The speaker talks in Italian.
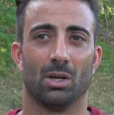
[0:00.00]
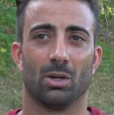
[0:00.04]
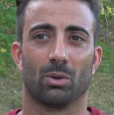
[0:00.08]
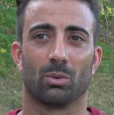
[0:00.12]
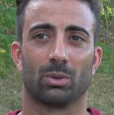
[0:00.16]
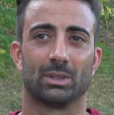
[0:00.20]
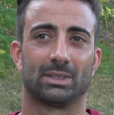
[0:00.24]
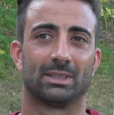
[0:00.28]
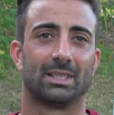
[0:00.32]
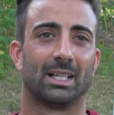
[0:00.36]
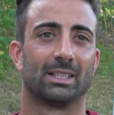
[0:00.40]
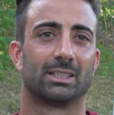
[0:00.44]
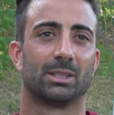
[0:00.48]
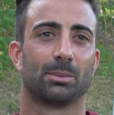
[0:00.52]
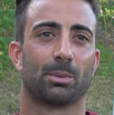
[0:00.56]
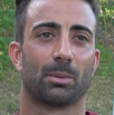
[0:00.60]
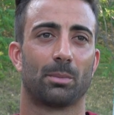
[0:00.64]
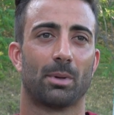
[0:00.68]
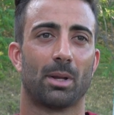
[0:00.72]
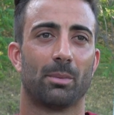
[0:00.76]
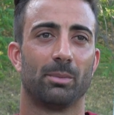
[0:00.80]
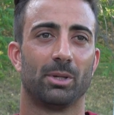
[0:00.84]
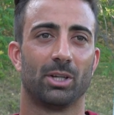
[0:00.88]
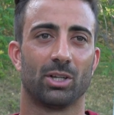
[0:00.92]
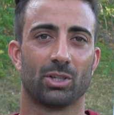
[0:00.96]
questi altri
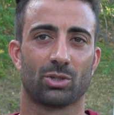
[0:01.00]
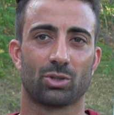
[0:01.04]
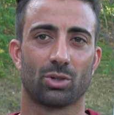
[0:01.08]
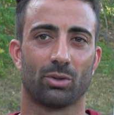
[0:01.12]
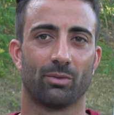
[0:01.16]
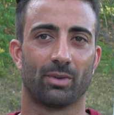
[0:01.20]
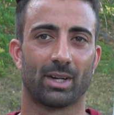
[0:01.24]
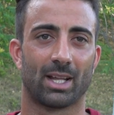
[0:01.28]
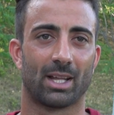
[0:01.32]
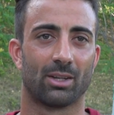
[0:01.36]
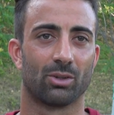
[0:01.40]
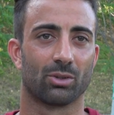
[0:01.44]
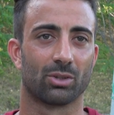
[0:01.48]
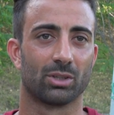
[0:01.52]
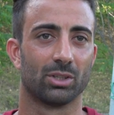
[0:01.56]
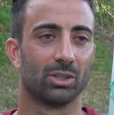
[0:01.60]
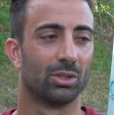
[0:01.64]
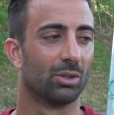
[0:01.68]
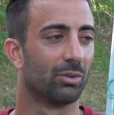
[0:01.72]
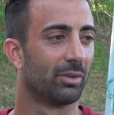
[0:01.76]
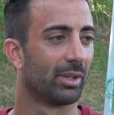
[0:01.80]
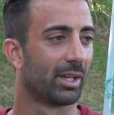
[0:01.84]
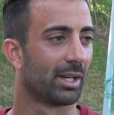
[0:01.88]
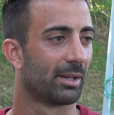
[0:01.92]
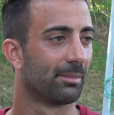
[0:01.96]
problemi li risolveranno chi di
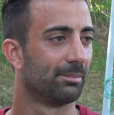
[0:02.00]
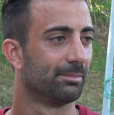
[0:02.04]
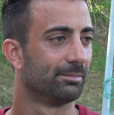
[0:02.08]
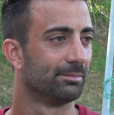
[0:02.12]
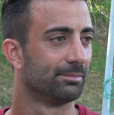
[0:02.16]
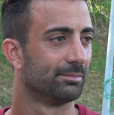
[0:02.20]
dovere.